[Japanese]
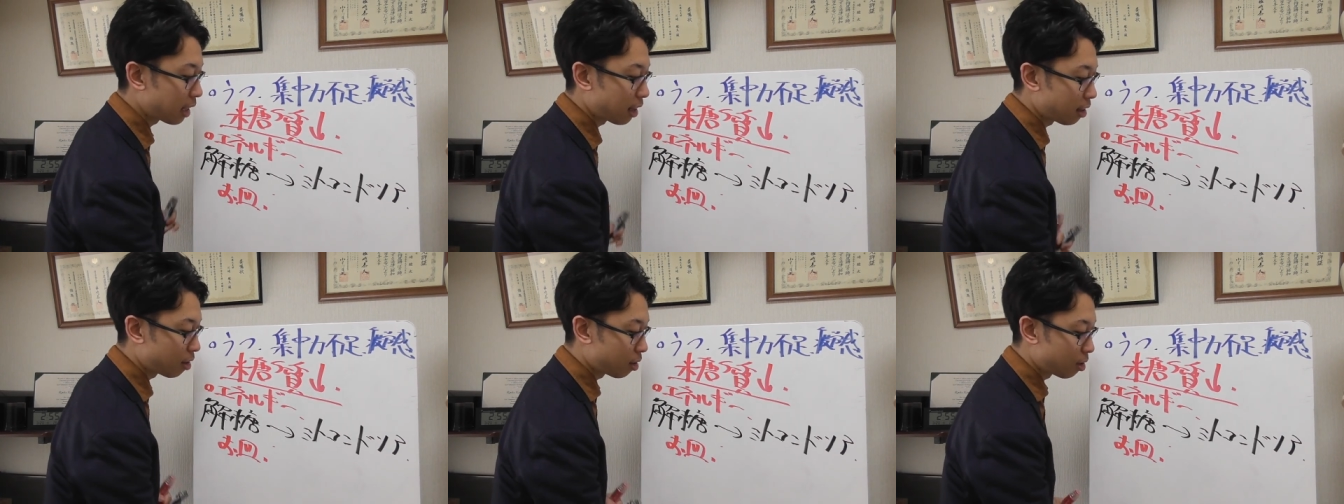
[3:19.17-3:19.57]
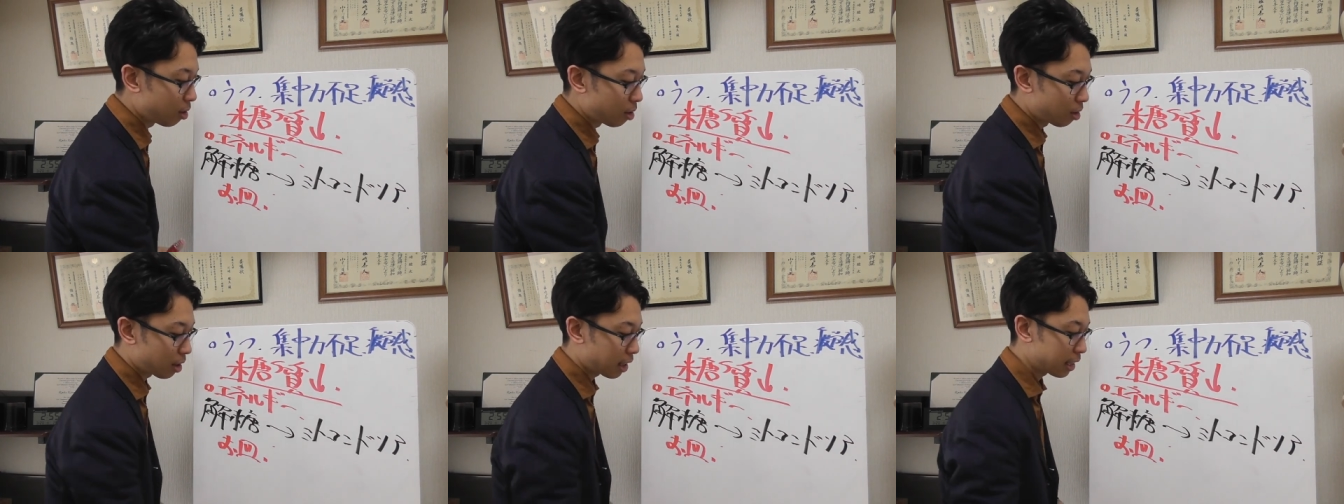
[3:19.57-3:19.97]
ていう
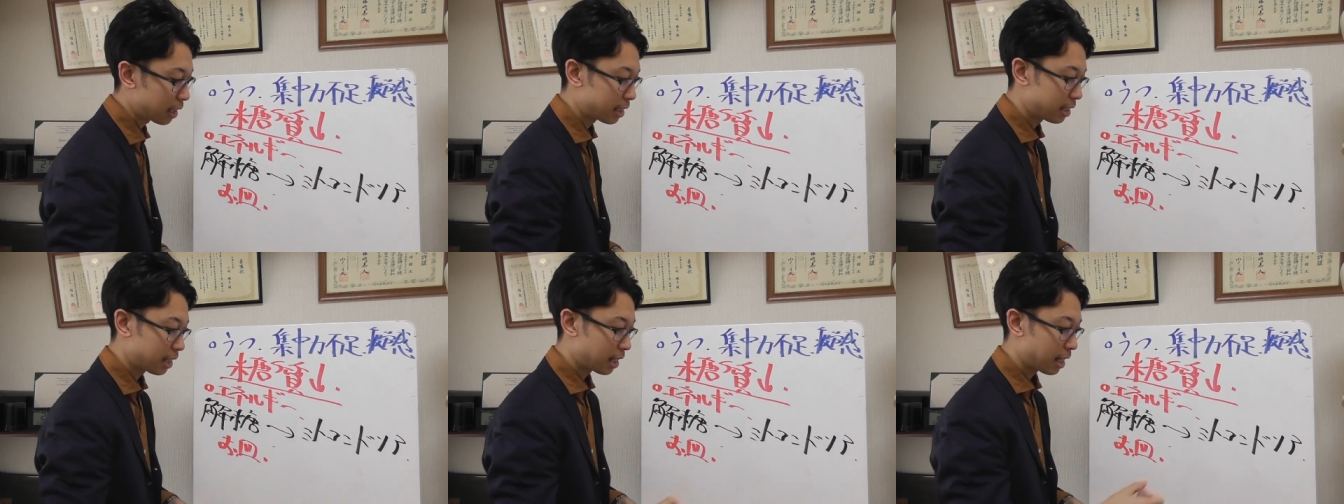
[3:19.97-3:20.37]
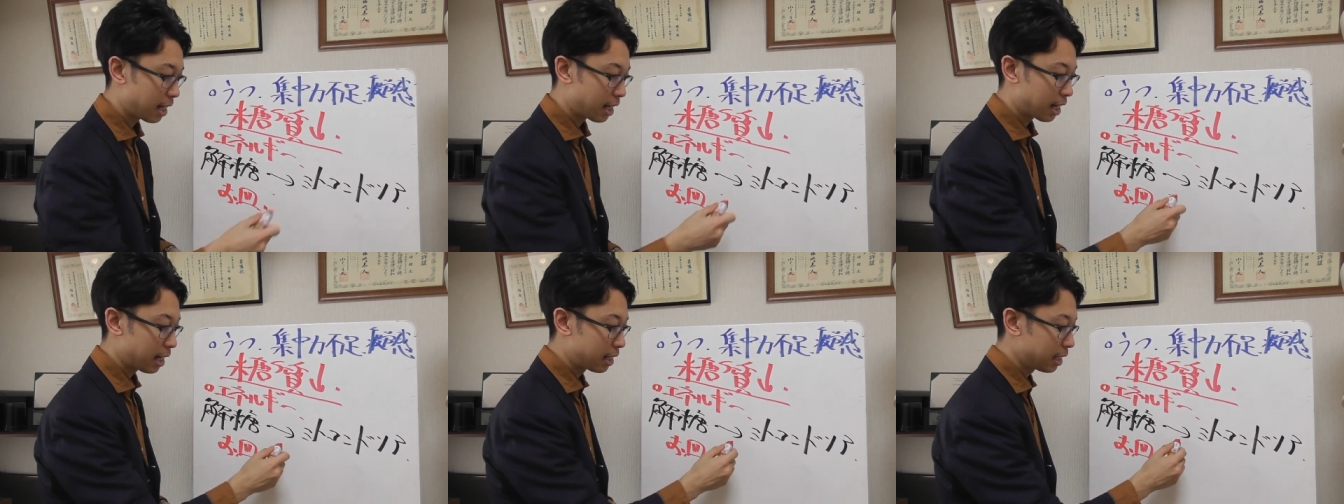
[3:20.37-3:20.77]
形で考
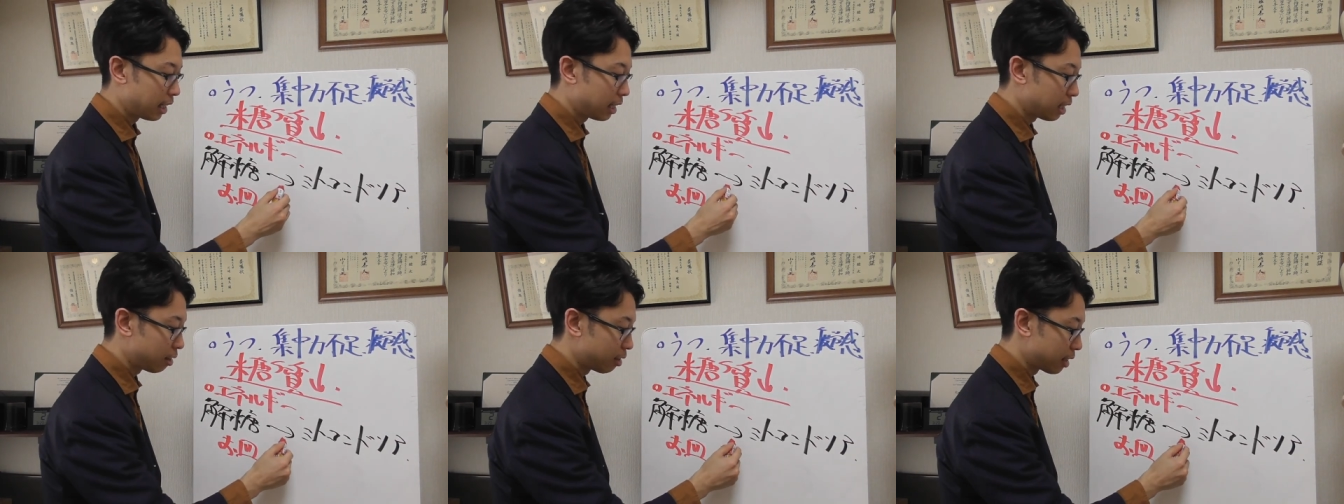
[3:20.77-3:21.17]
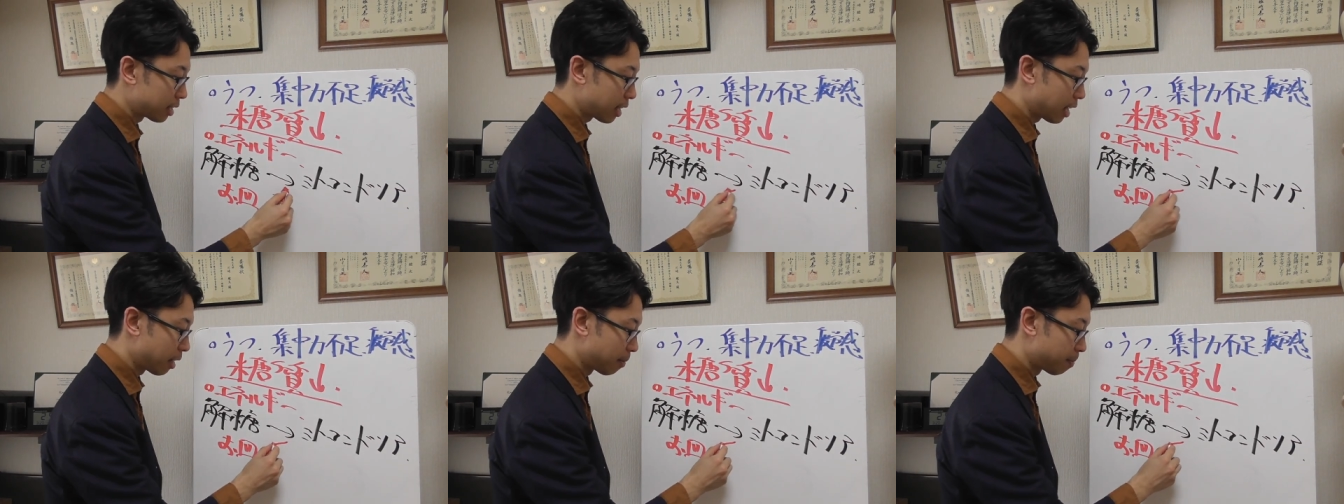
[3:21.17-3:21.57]
えていってくだ
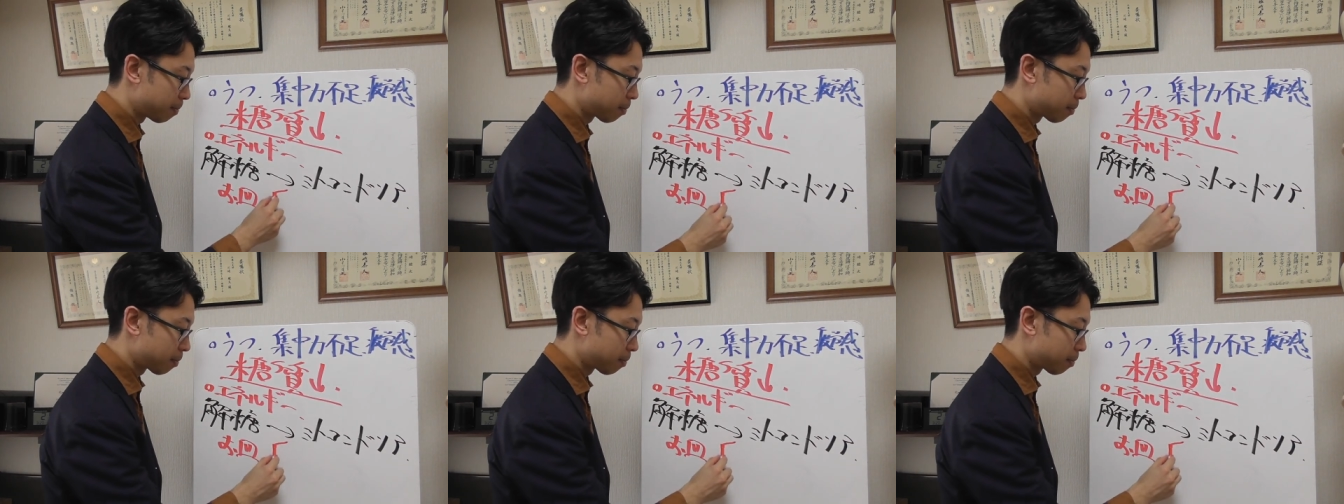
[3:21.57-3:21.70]
さい。